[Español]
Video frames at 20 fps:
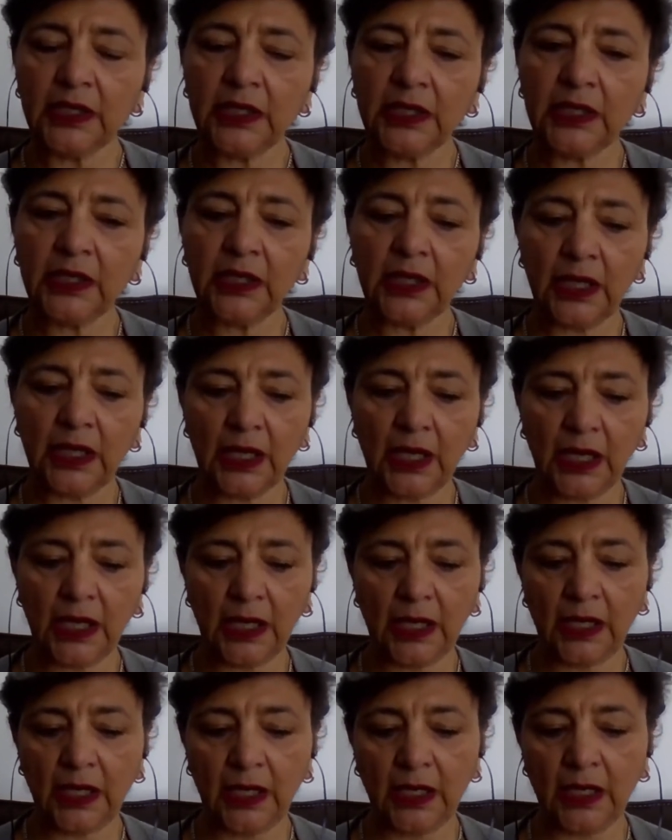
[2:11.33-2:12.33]
Y
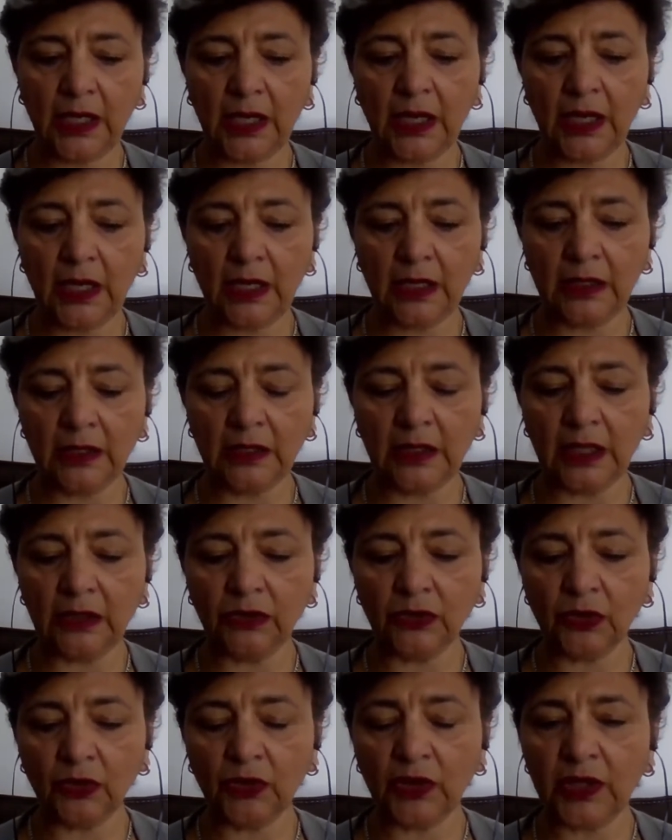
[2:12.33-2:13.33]

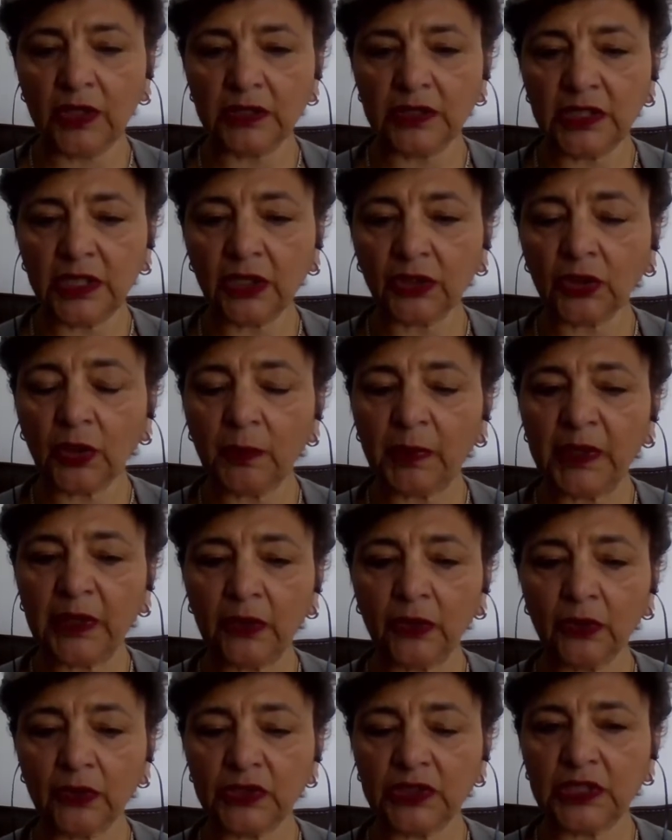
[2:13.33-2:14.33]
dentro de cierto
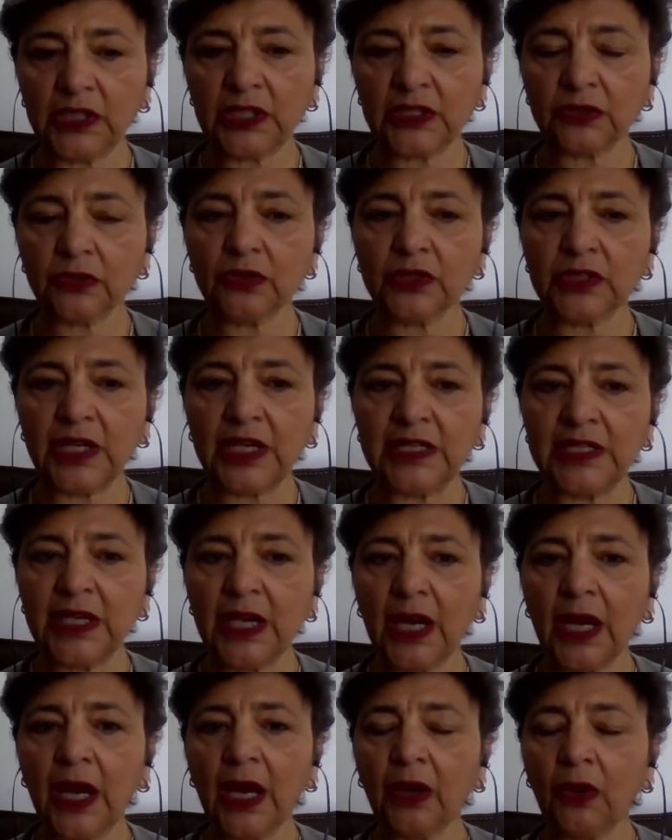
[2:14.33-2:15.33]
periodo, si esto se
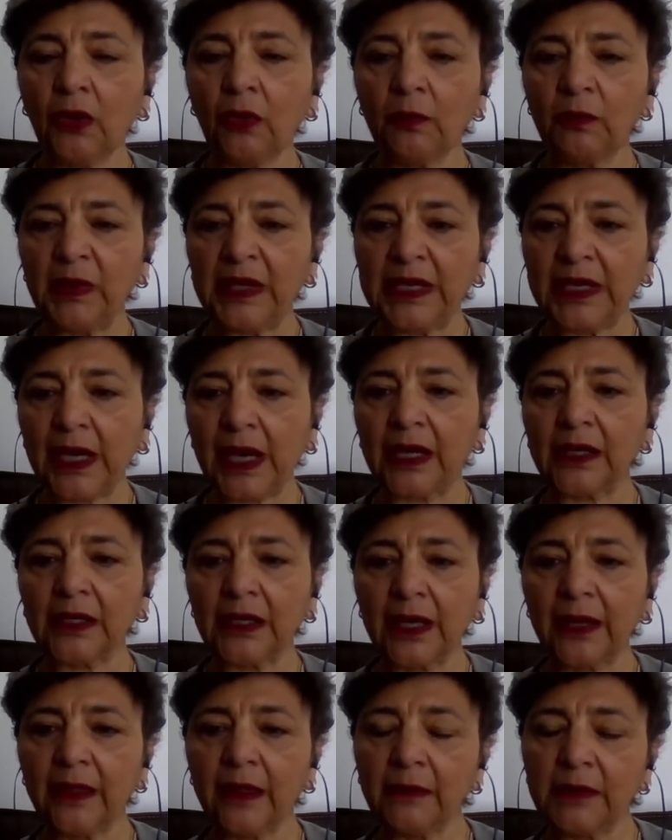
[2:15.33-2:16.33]
llega a
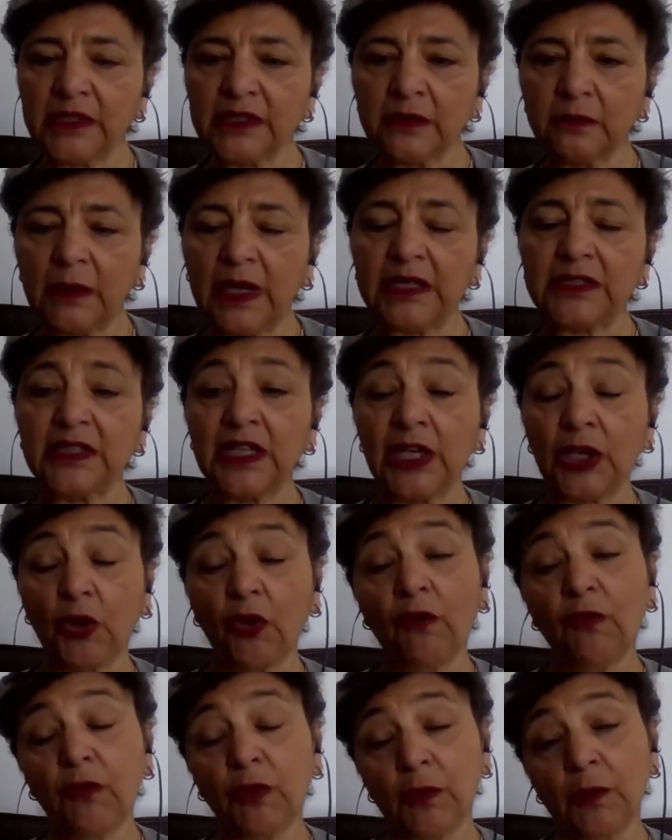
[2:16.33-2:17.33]
complicar cada vez más y
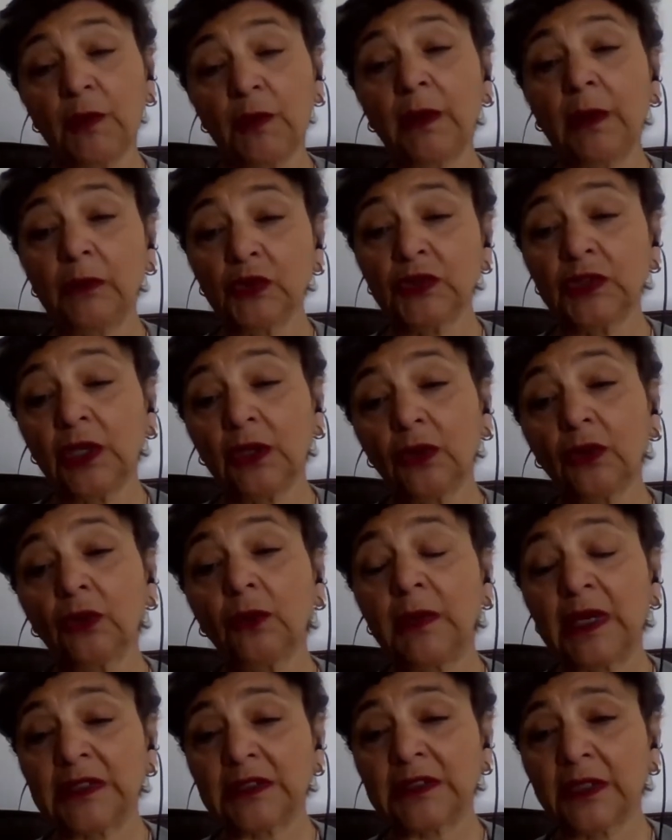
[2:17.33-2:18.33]
conforme vamos
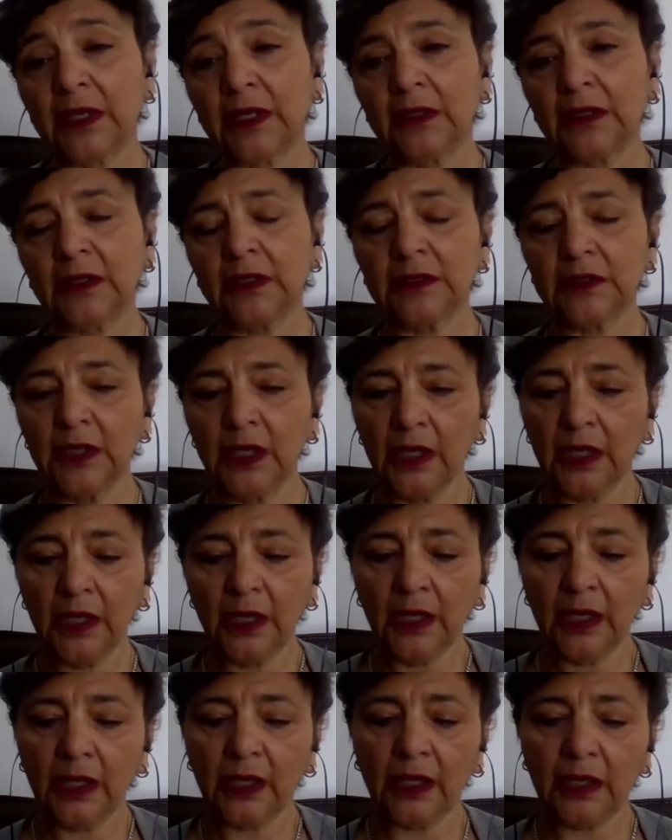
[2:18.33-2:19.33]
siendo más grandes,
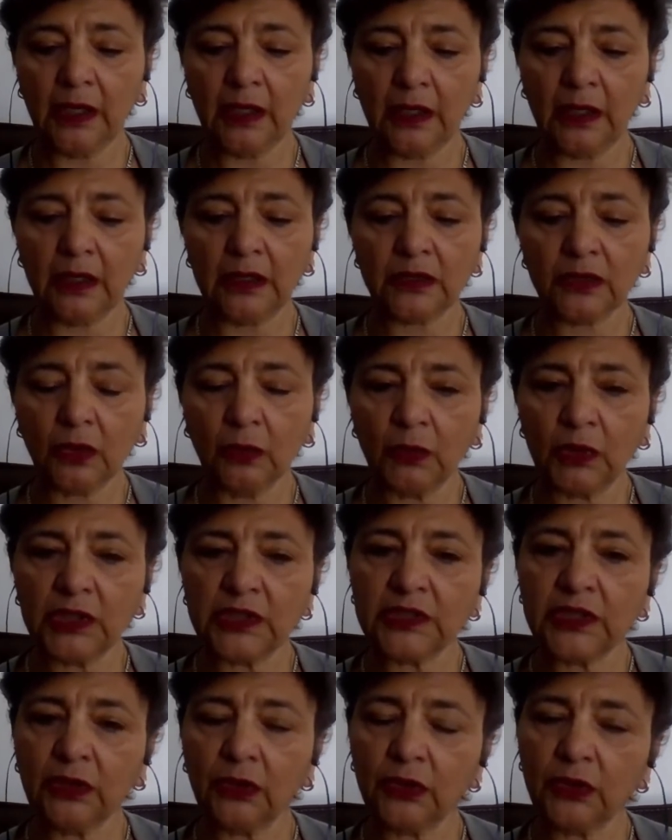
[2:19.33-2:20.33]
eh, es como
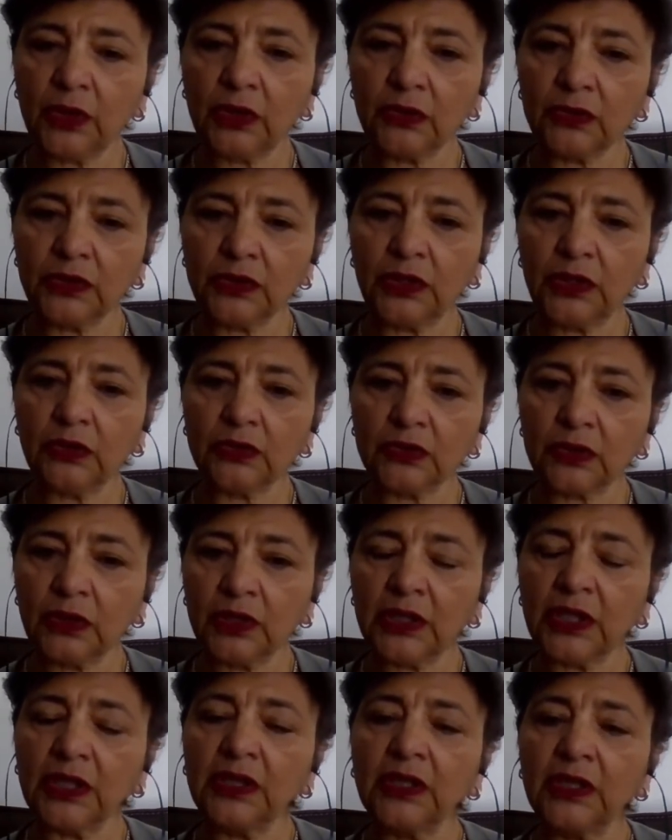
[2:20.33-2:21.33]
les digo yo a los niños,
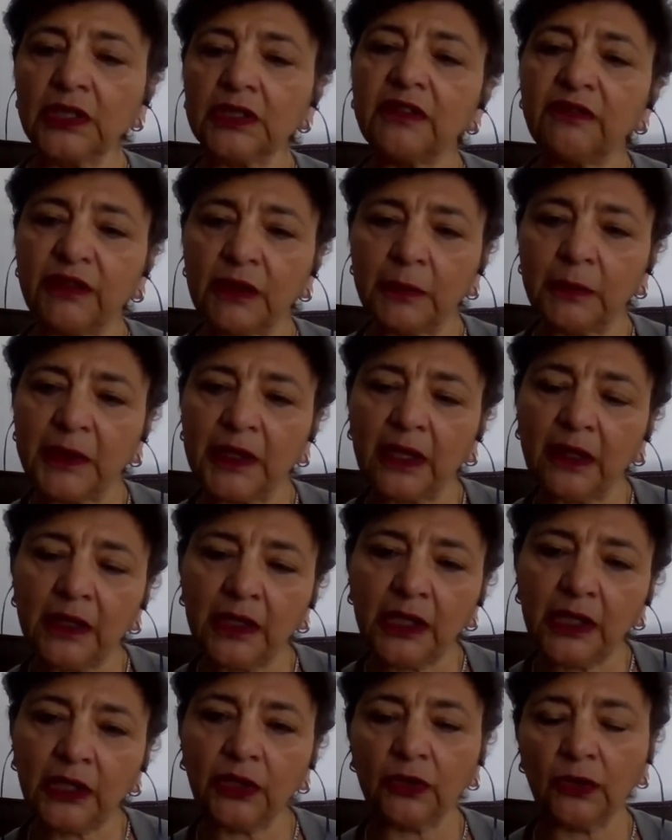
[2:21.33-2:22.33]
ahorita tienes enfermedad
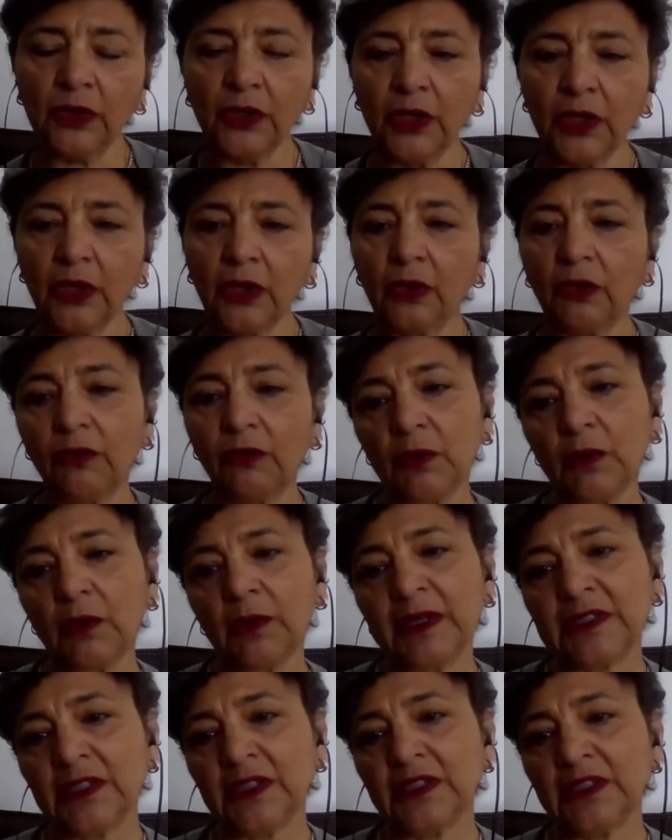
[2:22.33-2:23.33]
de niño,
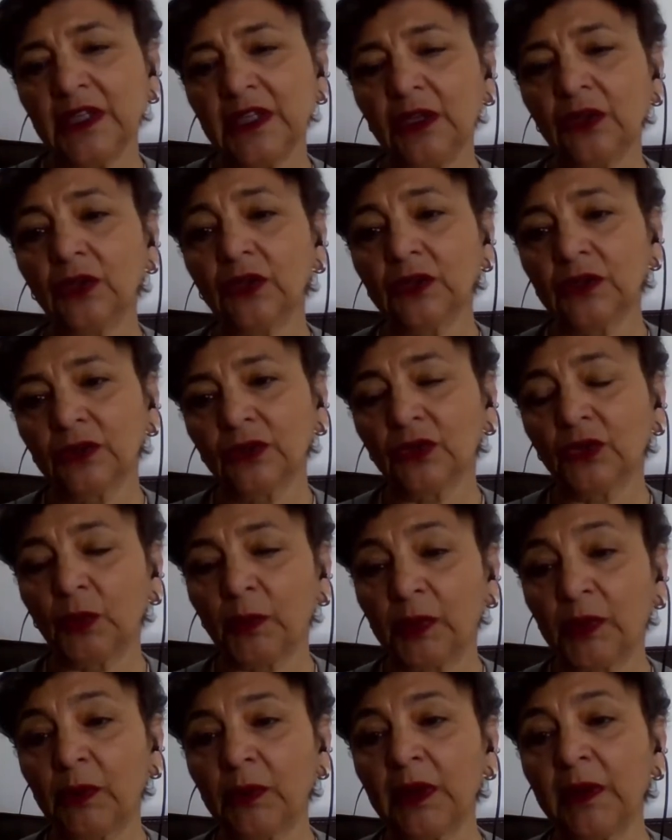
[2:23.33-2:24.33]
conforme vas creciendo,
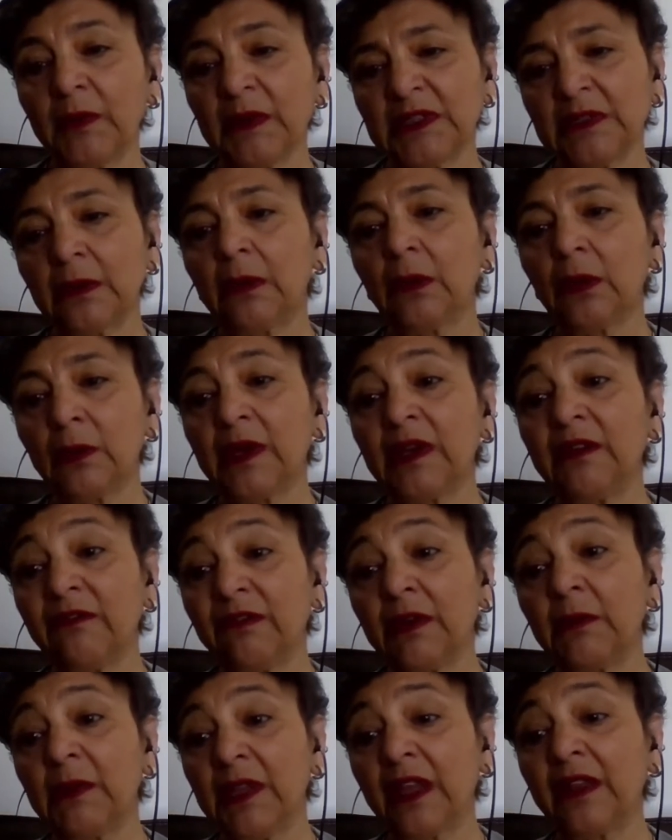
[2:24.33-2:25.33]
tu problema se va a volver
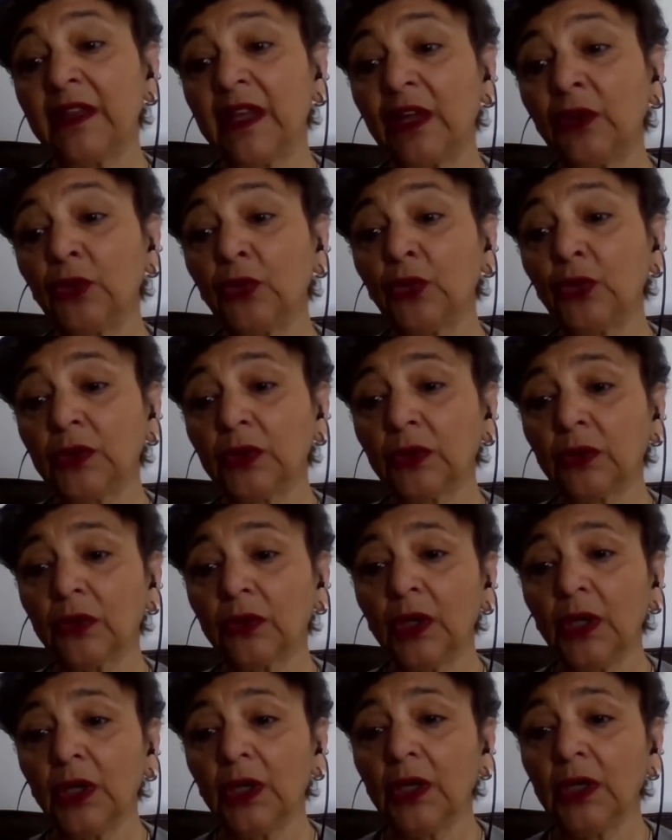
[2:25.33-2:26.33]
enfermedad de adulto.